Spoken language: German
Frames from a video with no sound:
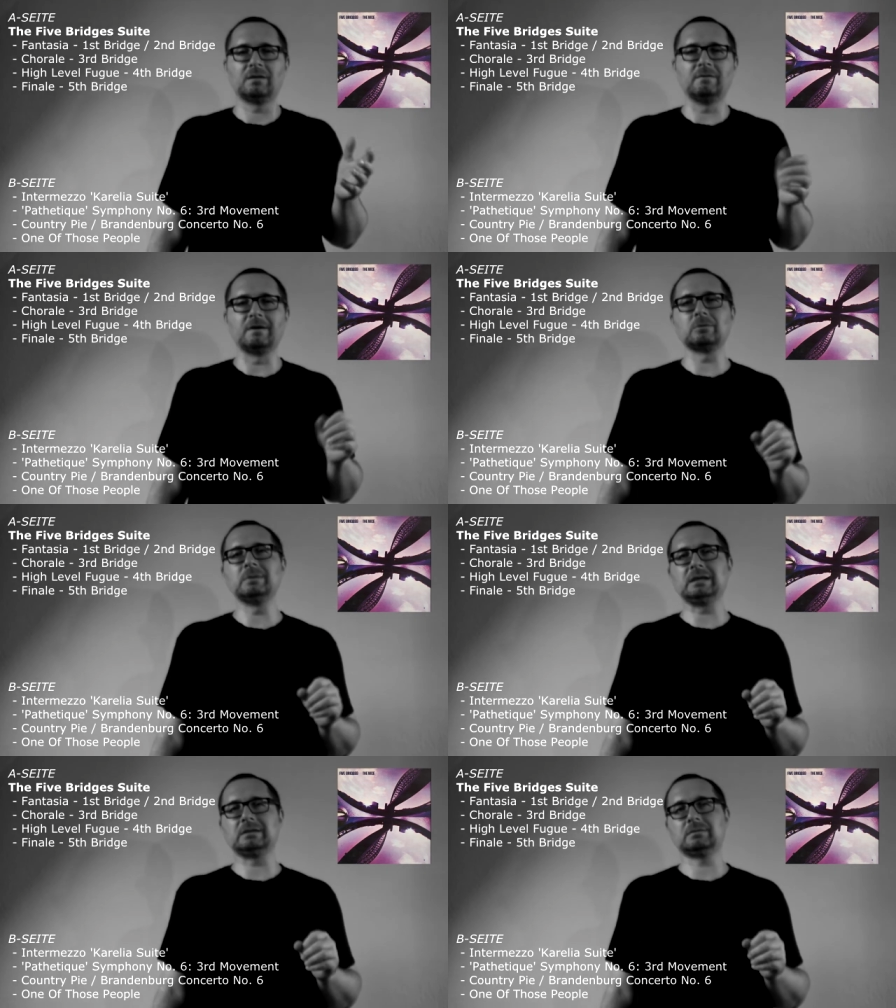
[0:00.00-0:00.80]
Warum
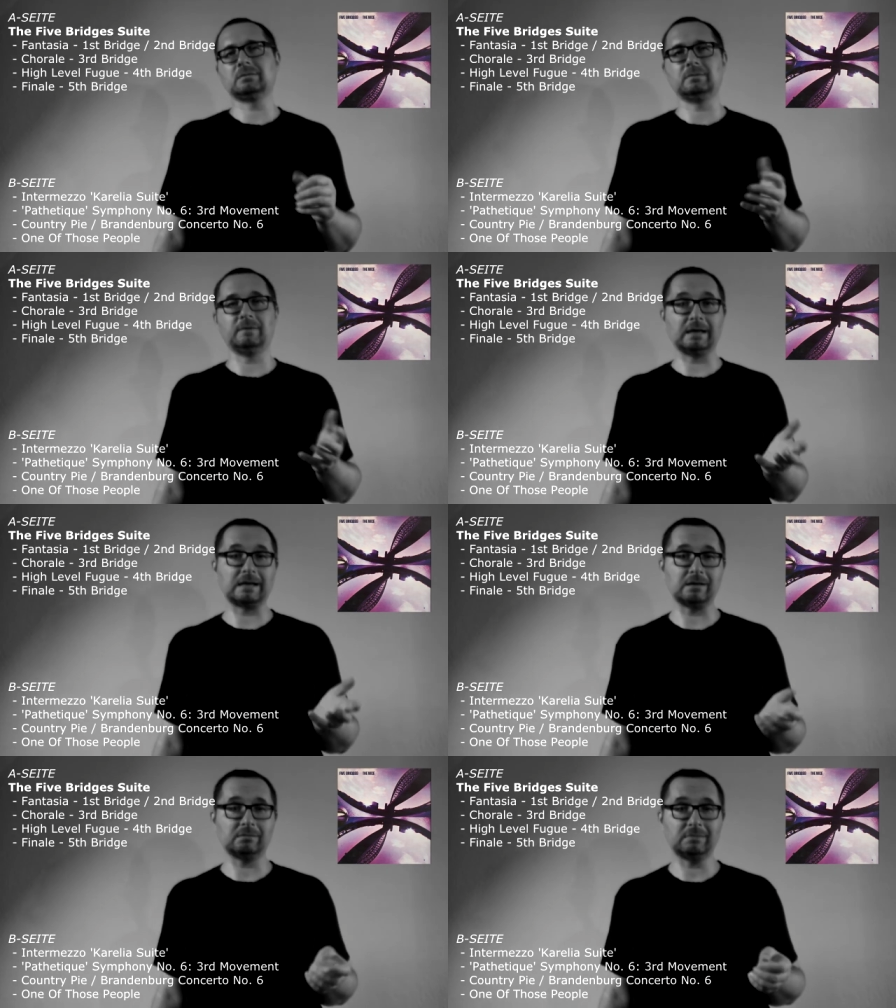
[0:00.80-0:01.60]
nicht? Wer
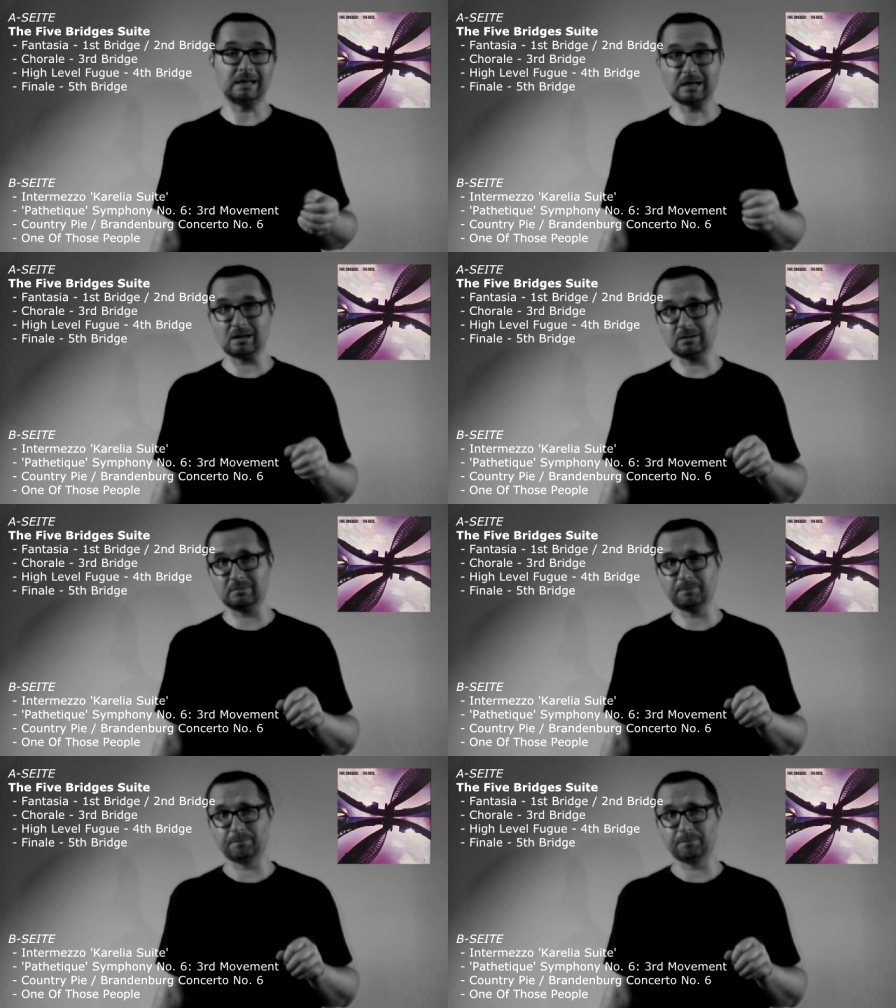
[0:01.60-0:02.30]
kann, der kann.